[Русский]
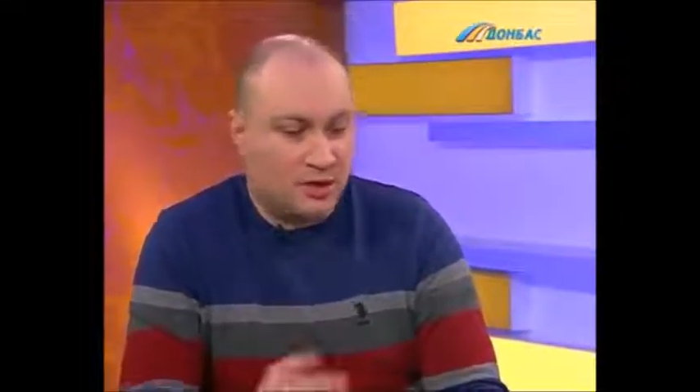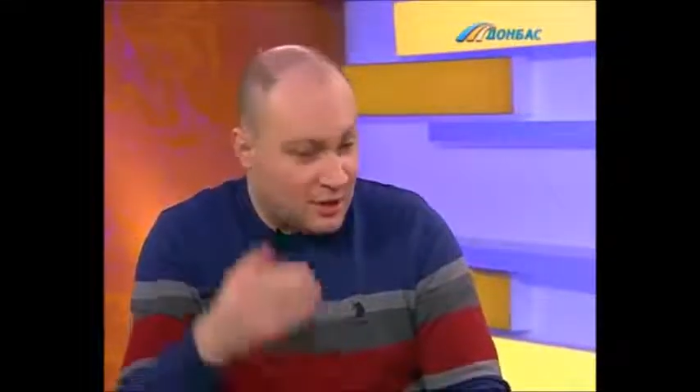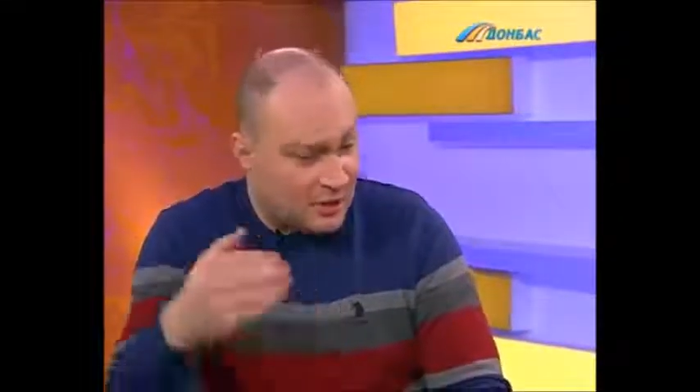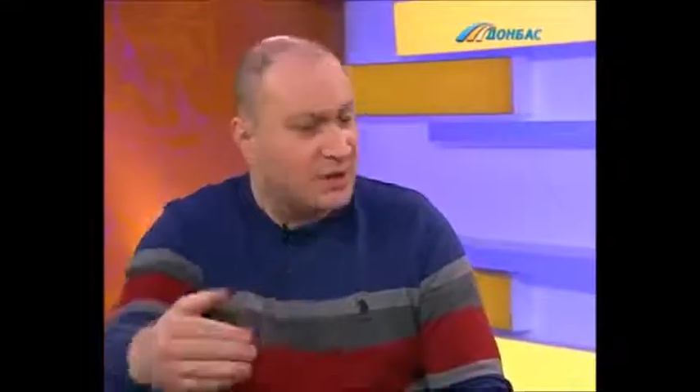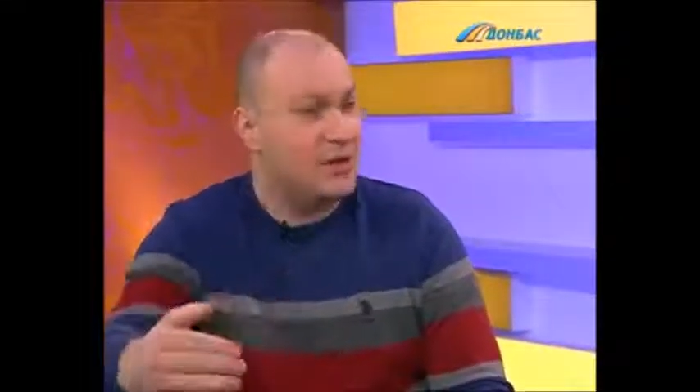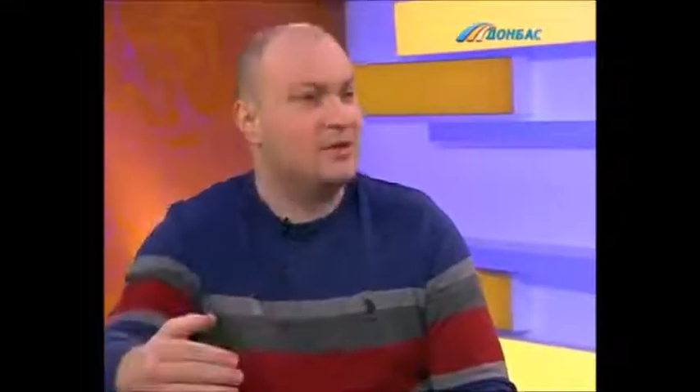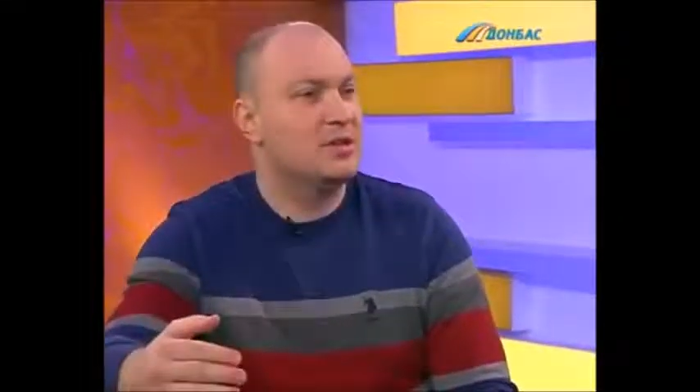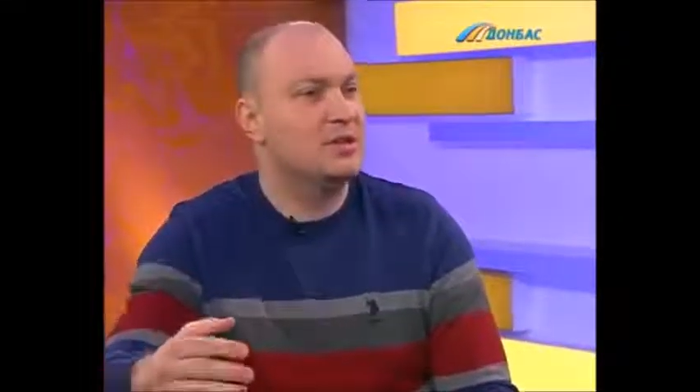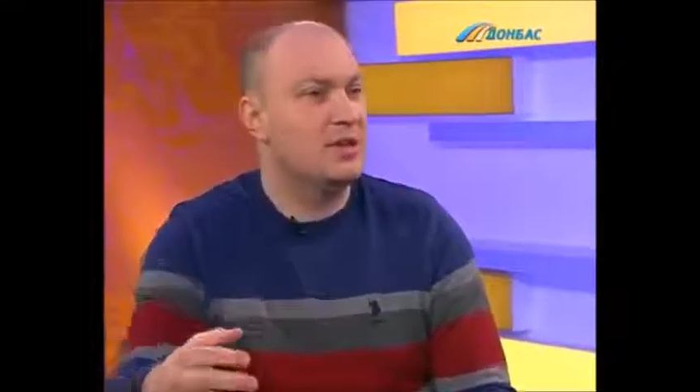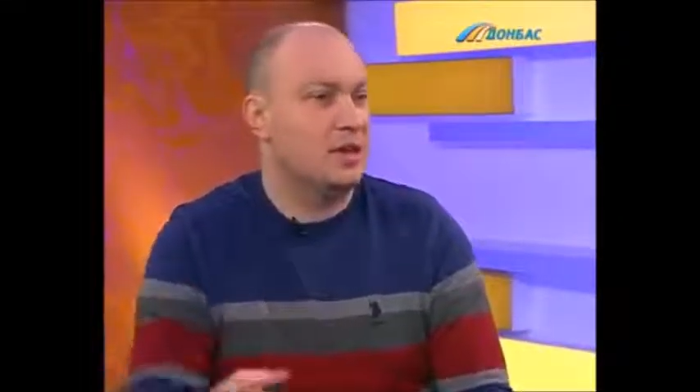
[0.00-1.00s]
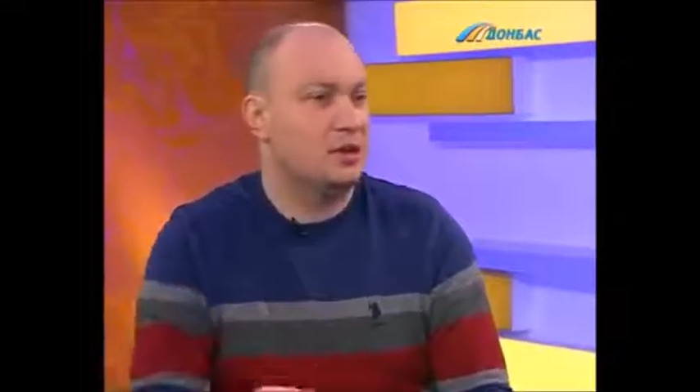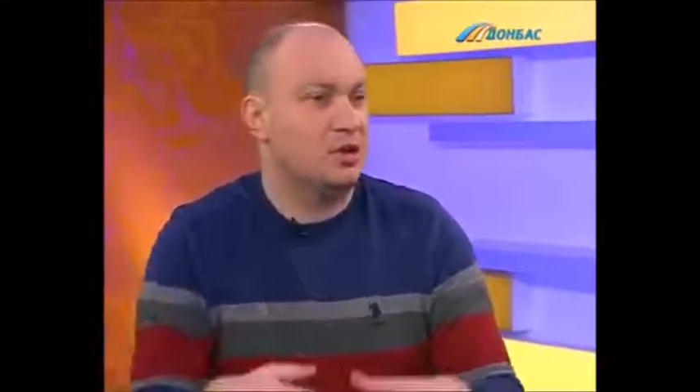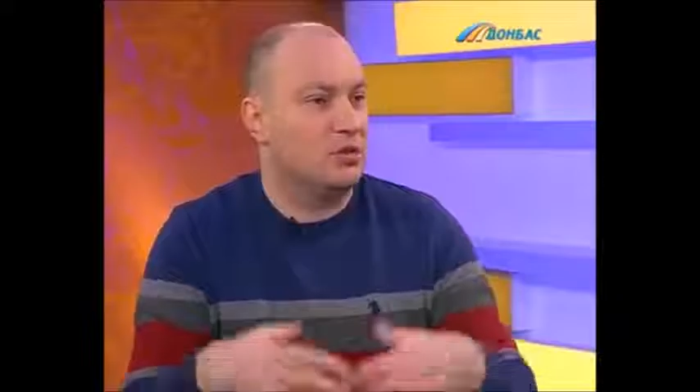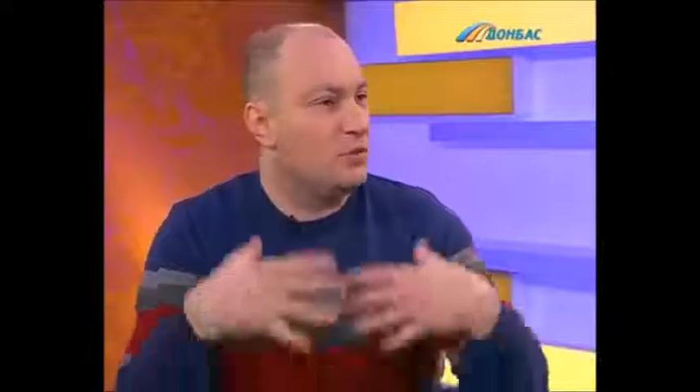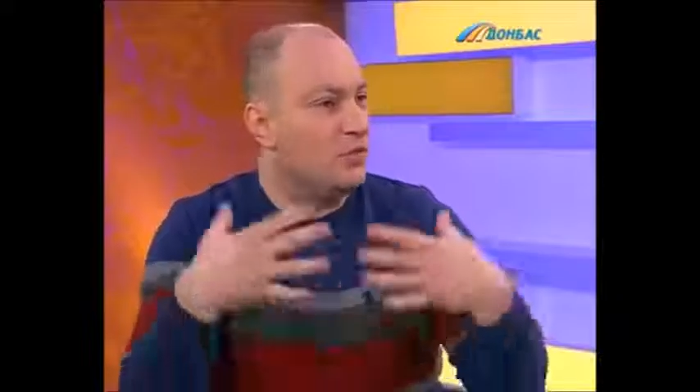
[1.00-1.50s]
декларированные цели,
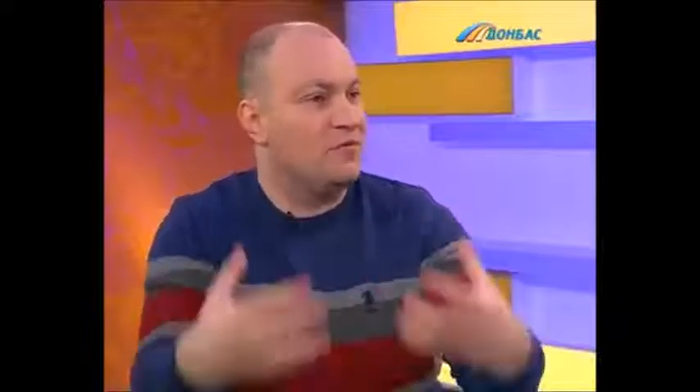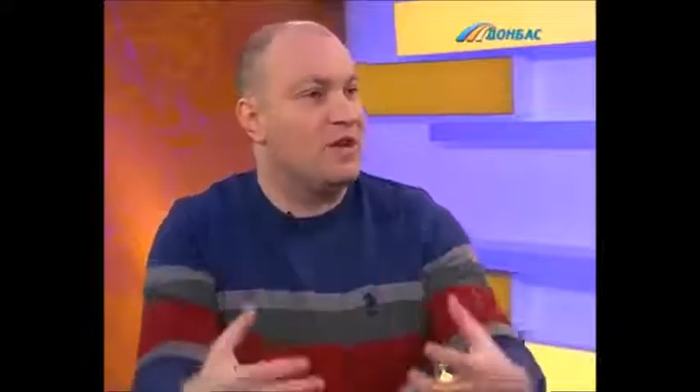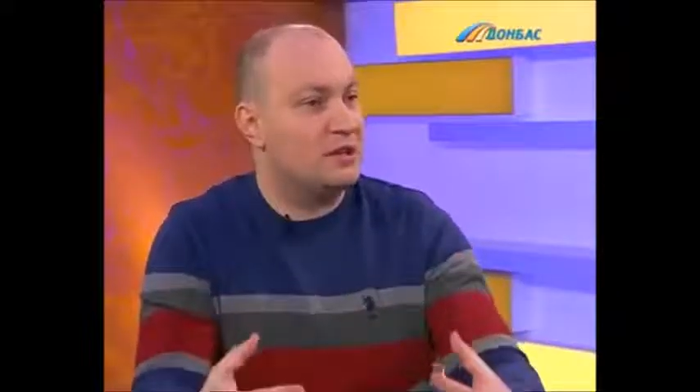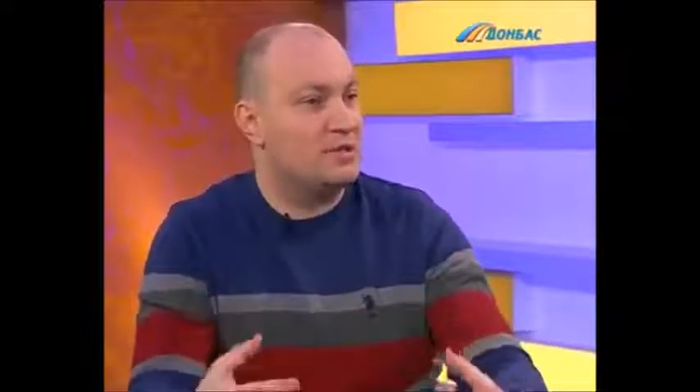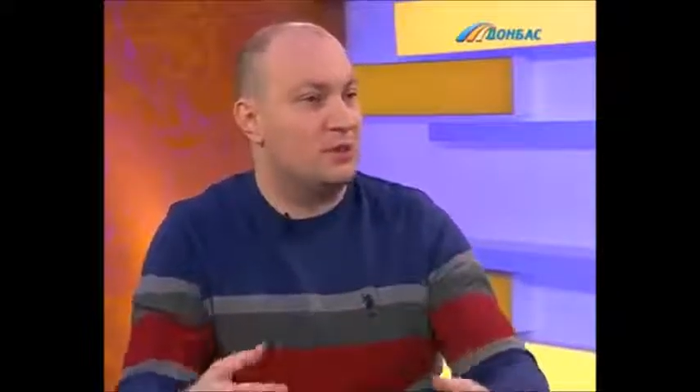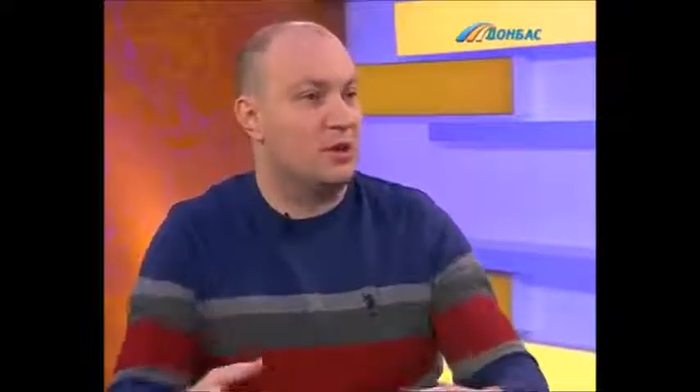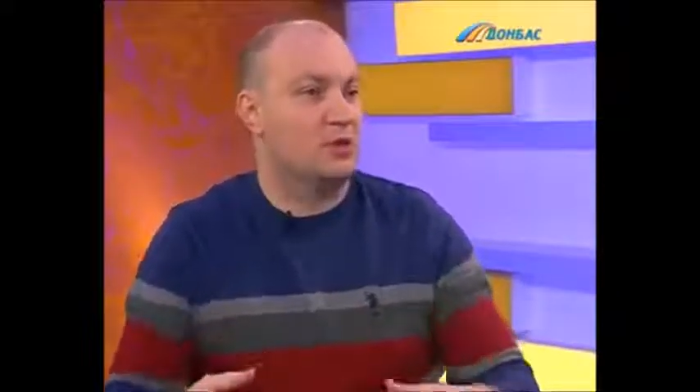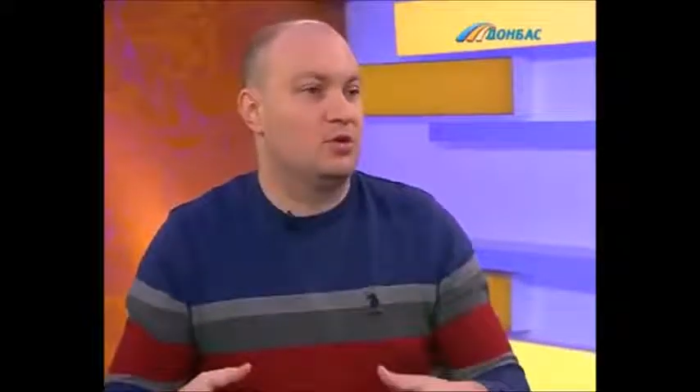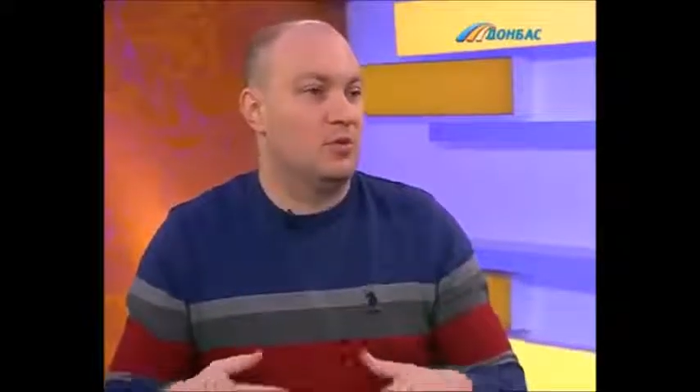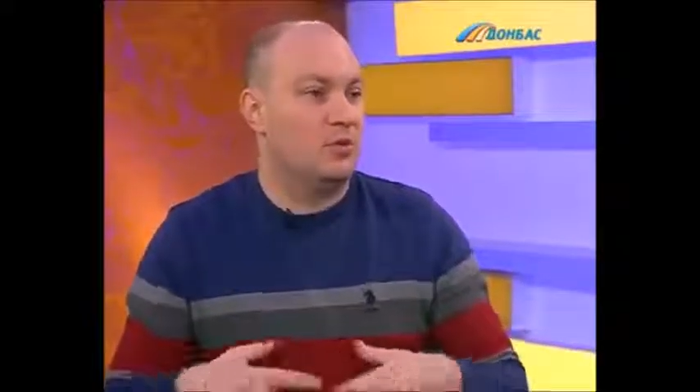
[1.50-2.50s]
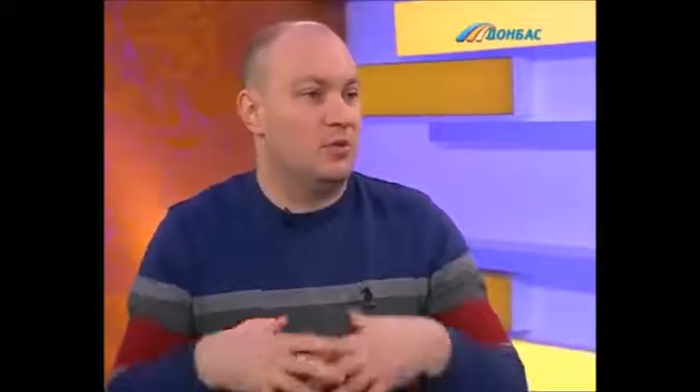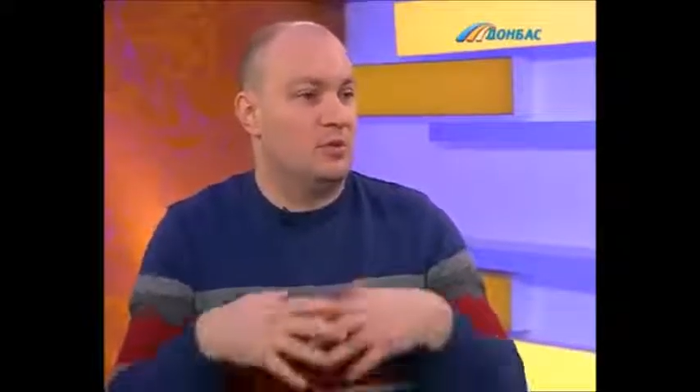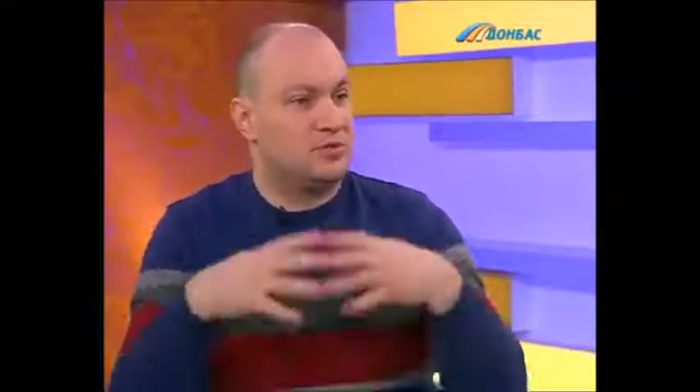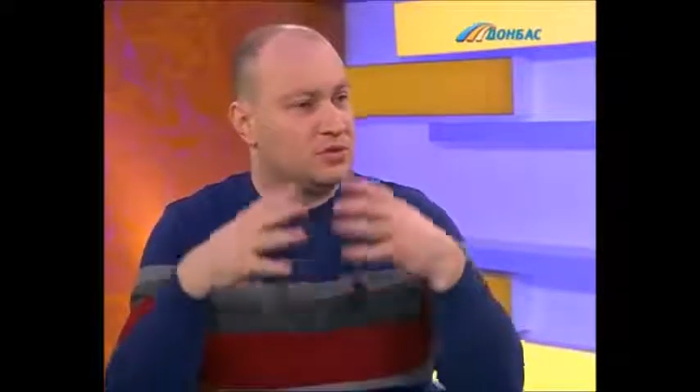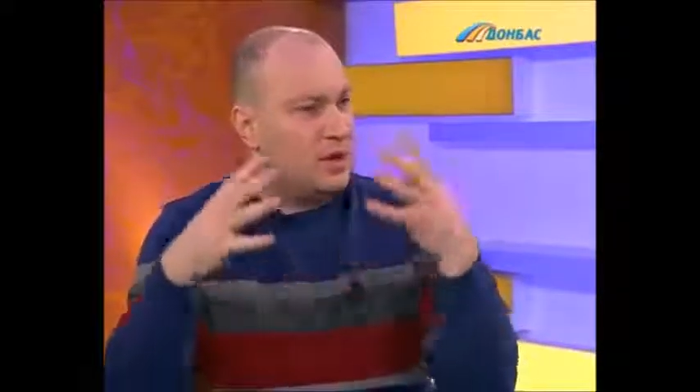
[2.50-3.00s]
которые мы видим в Фейсбуке, которые мы
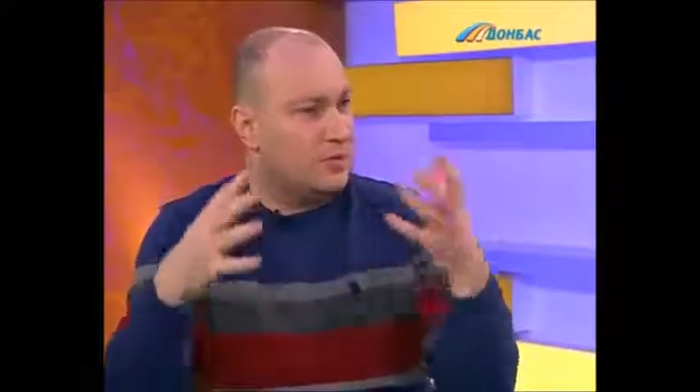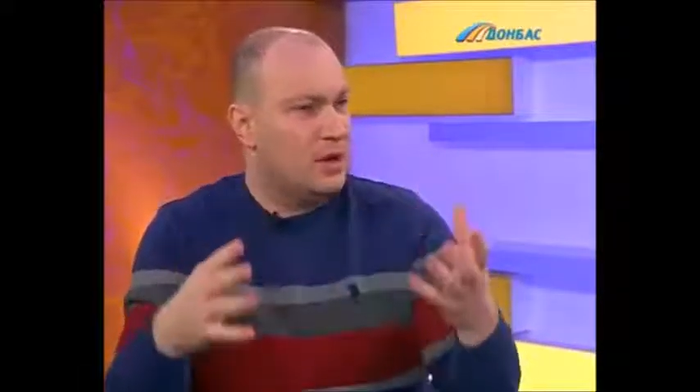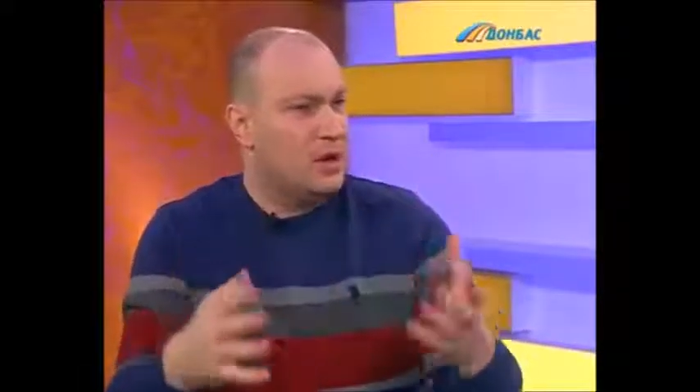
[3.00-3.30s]
видим в, штаб,